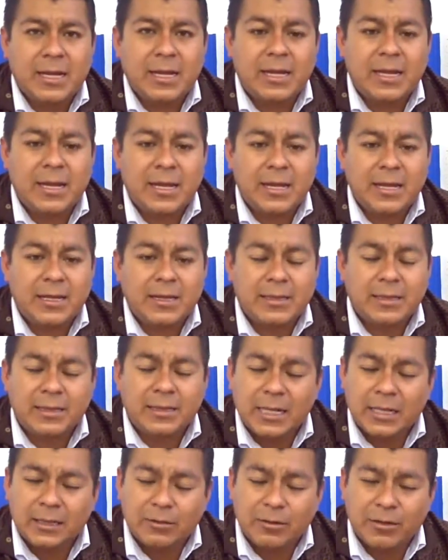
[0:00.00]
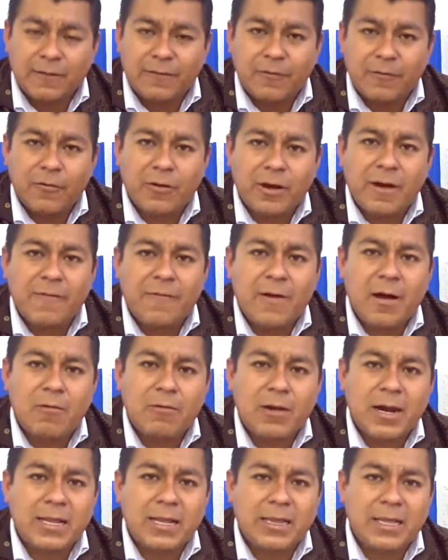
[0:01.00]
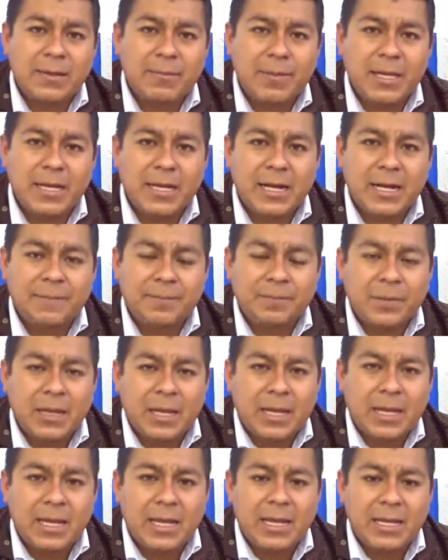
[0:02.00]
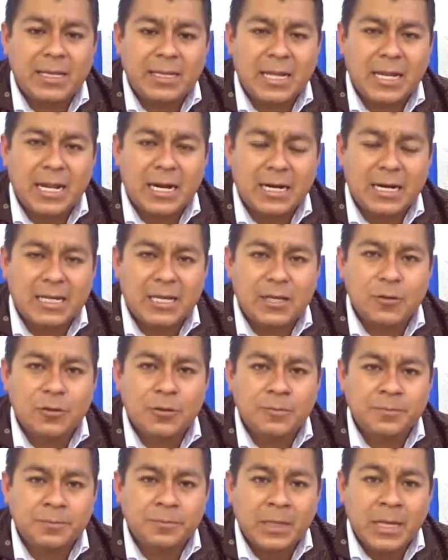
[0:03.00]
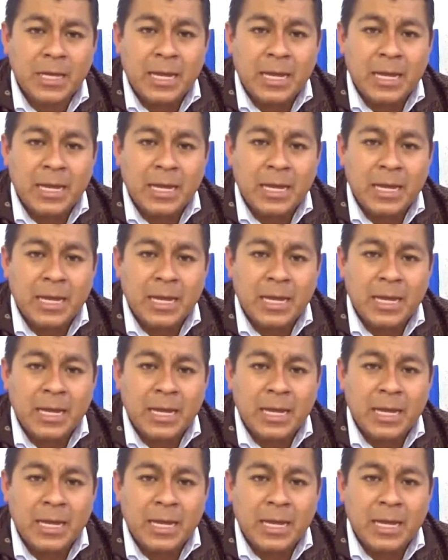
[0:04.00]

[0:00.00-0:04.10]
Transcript: eh, tanto de flora, fauna endémica eh, de la región